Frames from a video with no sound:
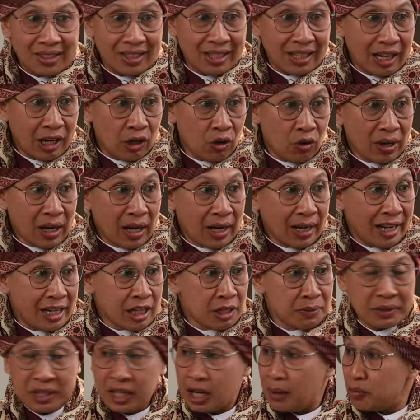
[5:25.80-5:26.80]
dengan orang
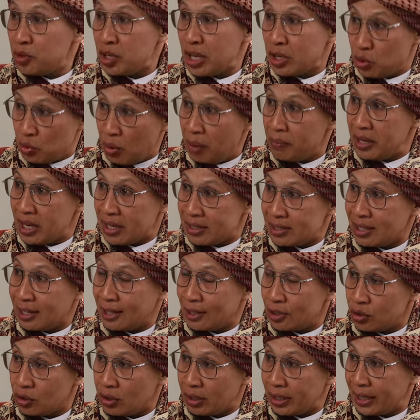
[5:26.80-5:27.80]
lain sementara punya suami yang
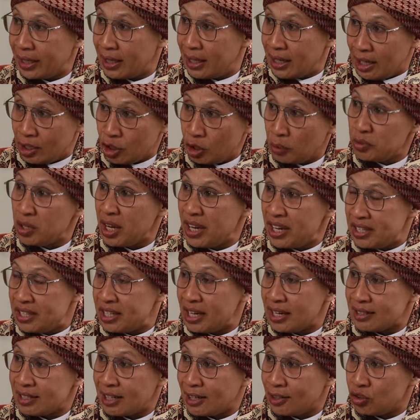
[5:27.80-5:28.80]
sangat soleh atau punya
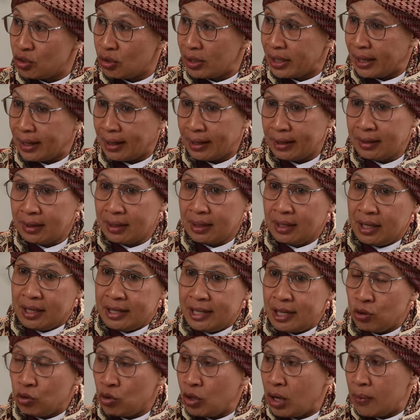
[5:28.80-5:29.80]
istri yang sangat soleha.
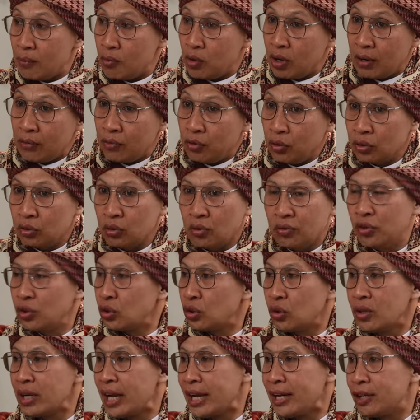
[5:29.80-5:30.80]
Dia tukar menukar foto,
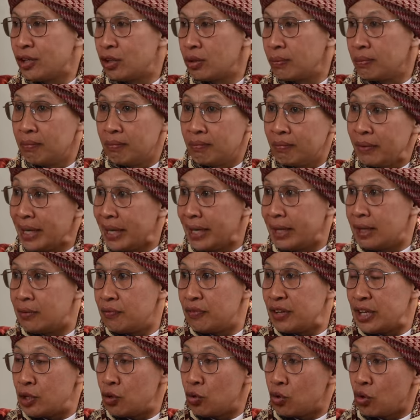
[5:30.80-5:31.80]
foto nggak hidup,
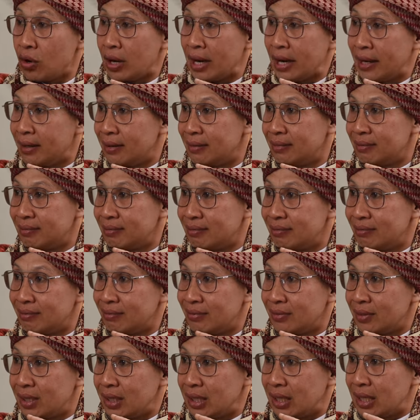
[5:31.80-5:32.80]
pengen video callan.
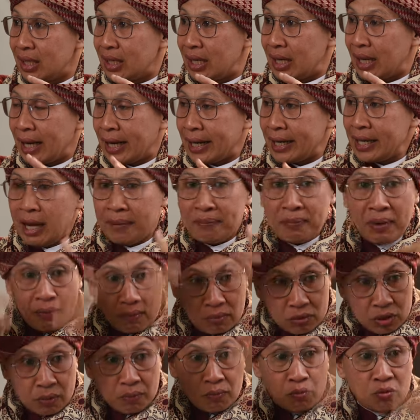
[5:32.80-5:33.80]
Akhirnya
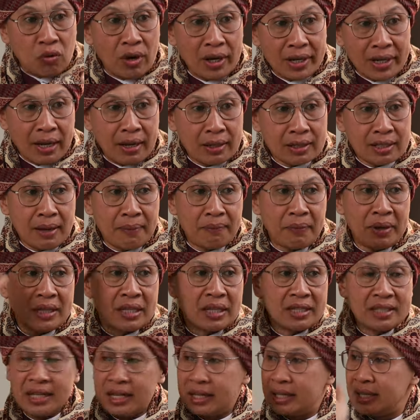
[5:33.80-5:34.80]
apa? Semuanya sampai
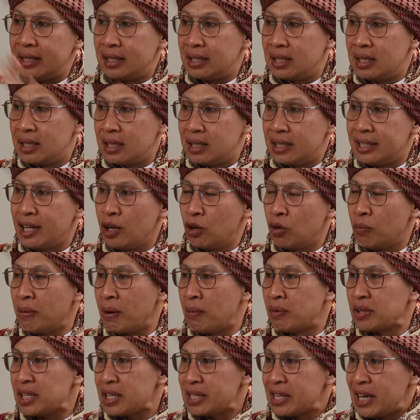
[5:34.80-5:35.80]
terjadi, dia
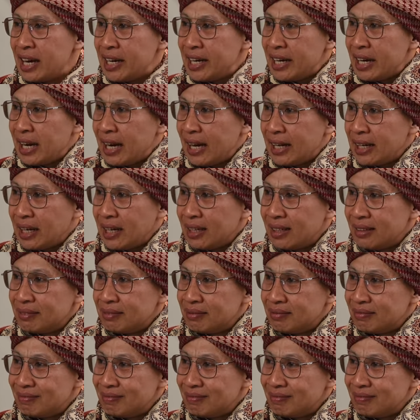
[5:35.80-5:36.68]
lupa bahwa saya ada yang halal.